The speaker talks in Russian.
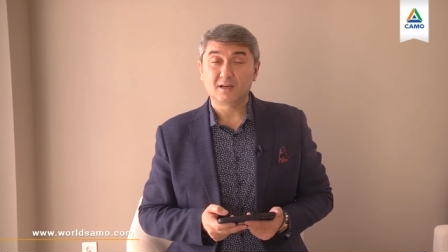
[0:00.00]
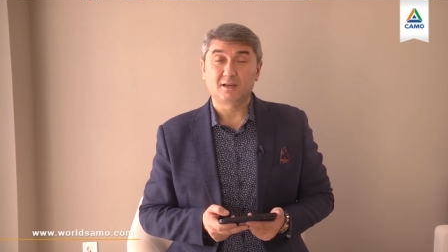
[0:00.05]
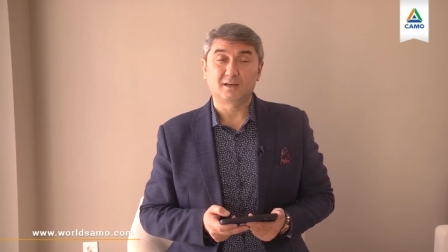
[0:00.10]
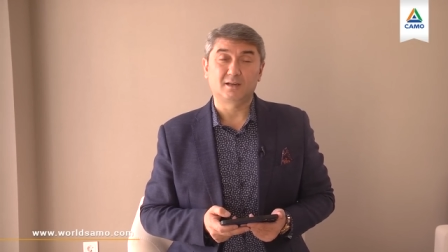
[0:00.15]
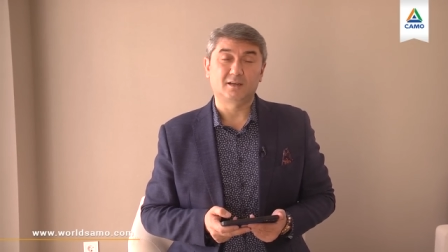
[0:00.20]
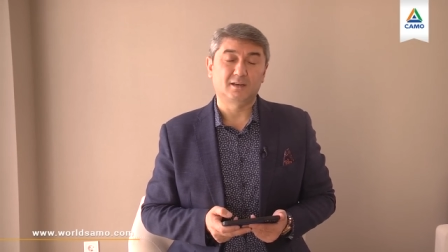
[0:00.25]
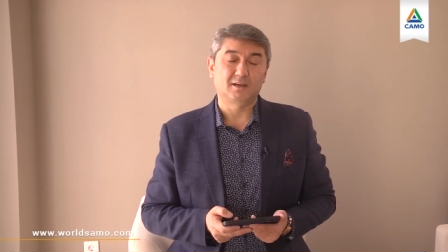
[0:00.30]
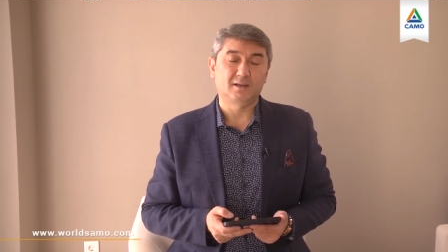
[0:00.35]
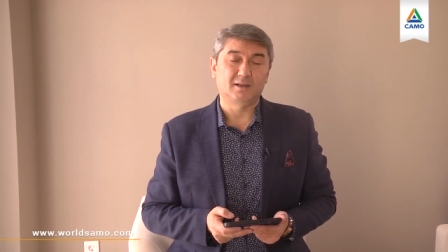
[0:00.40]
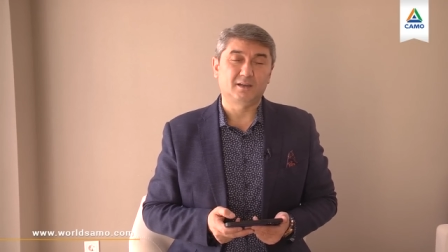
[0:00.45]

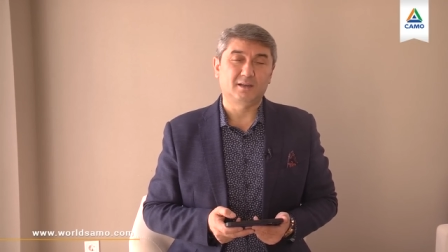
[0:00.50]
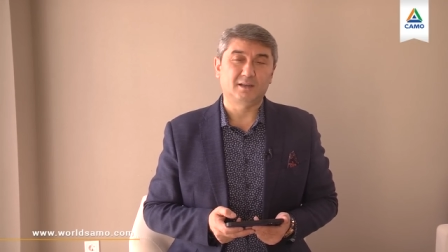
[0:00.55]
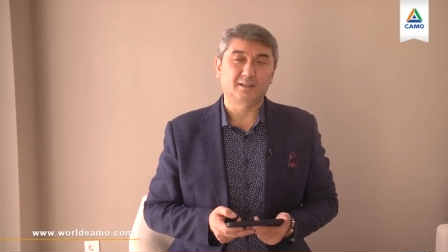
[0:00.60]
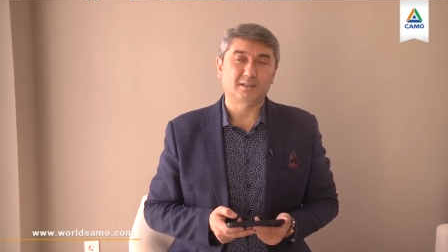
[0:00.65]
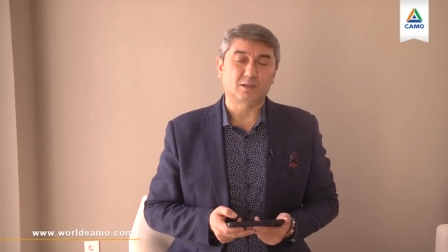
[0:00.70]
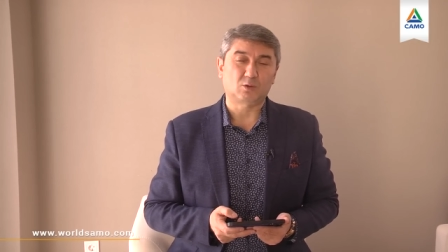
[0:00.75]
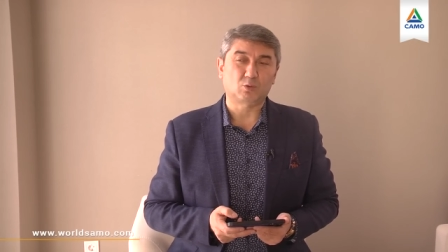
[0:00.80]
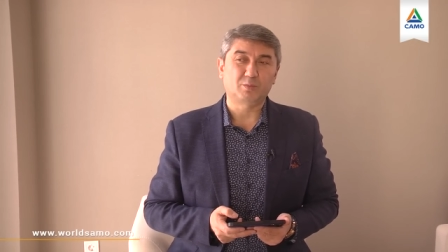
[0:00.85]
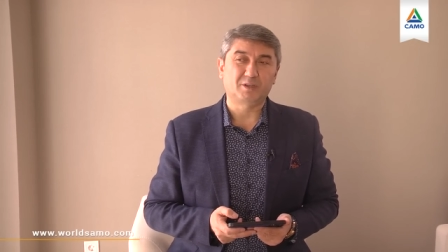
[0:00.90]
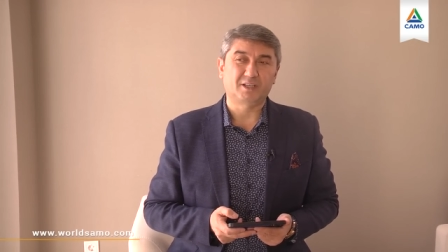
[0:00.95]
А,
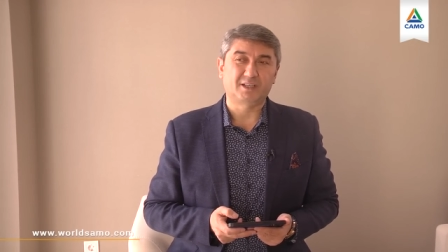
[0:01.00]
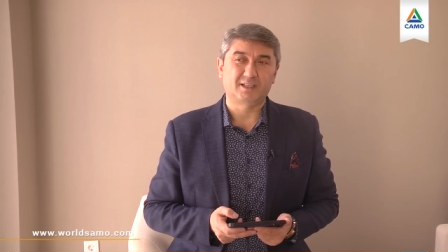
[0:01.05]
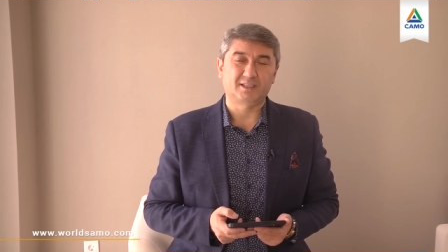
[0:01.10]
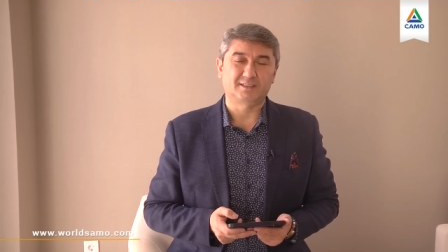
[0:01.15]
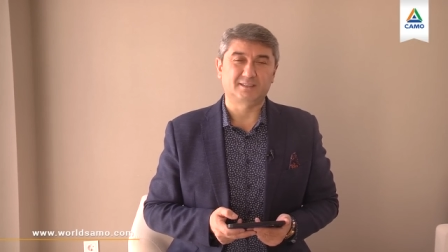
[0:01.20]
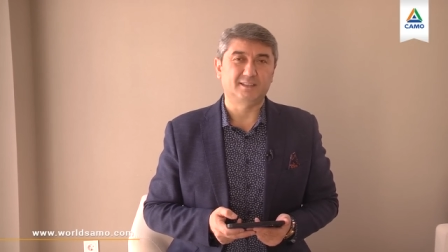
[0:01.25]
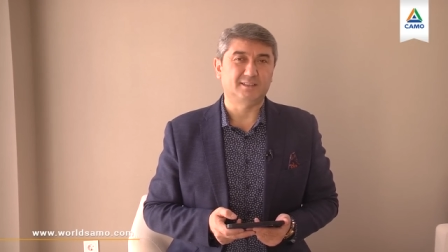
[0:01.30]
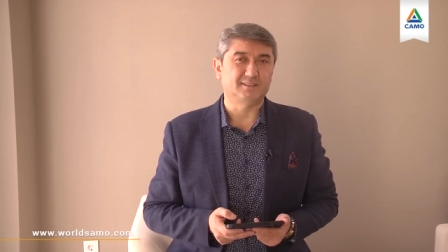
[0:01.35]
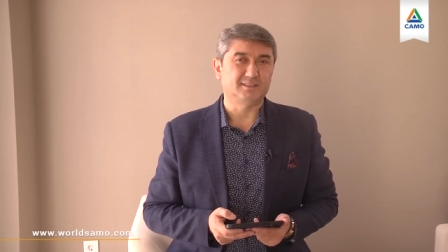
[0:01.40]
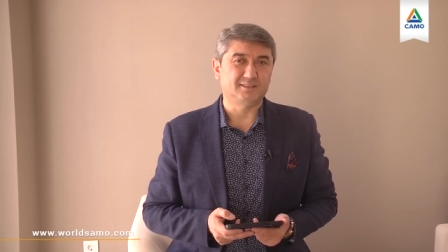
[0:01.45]
эта рубрика
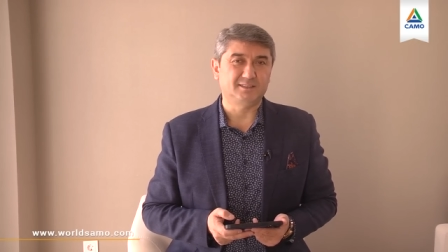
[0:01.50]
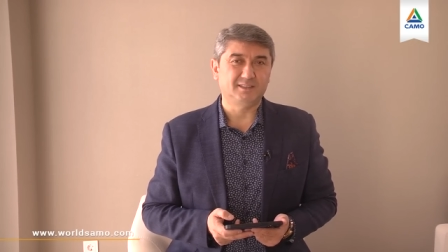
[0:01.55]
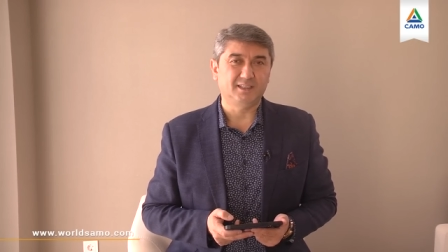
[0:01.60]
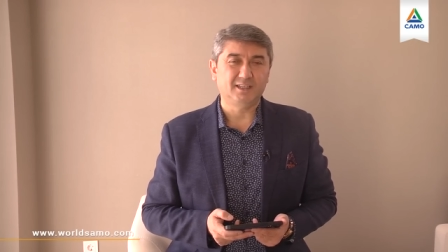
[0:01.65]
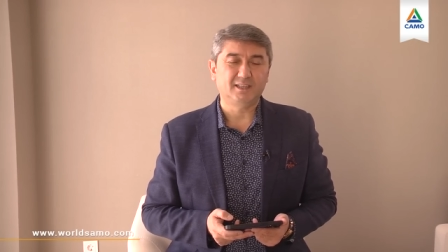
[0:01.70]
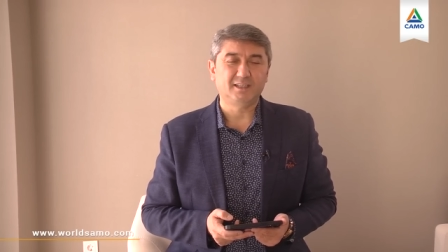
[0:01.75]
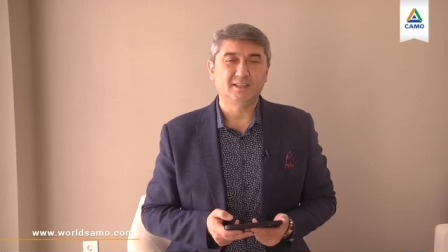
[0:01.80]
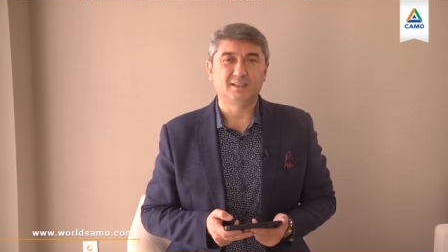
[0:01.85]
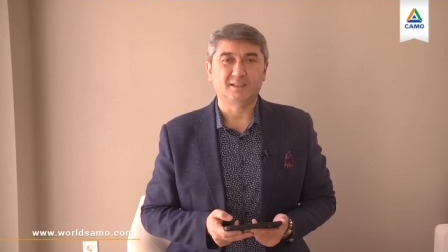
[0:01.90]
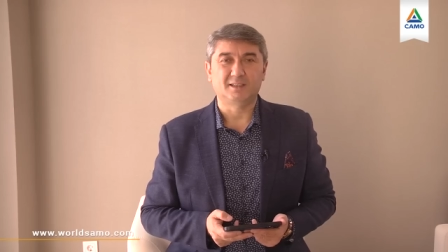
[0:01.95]
для
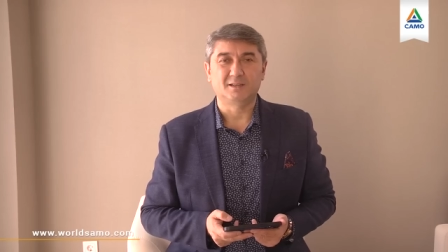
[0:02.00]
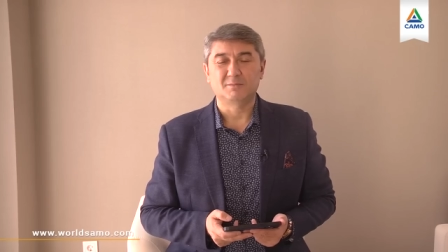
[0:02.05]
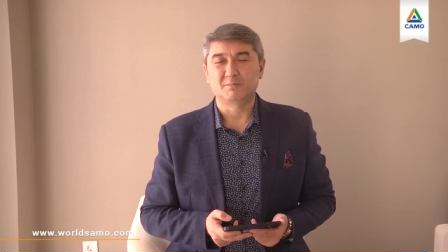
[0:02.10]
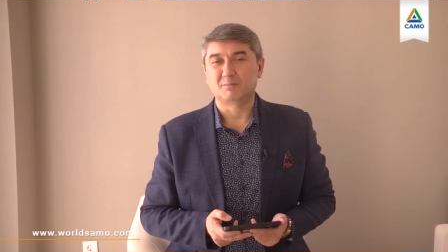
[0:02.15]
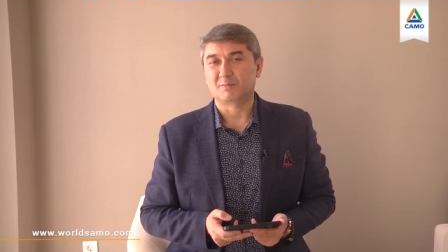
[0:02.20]
детей,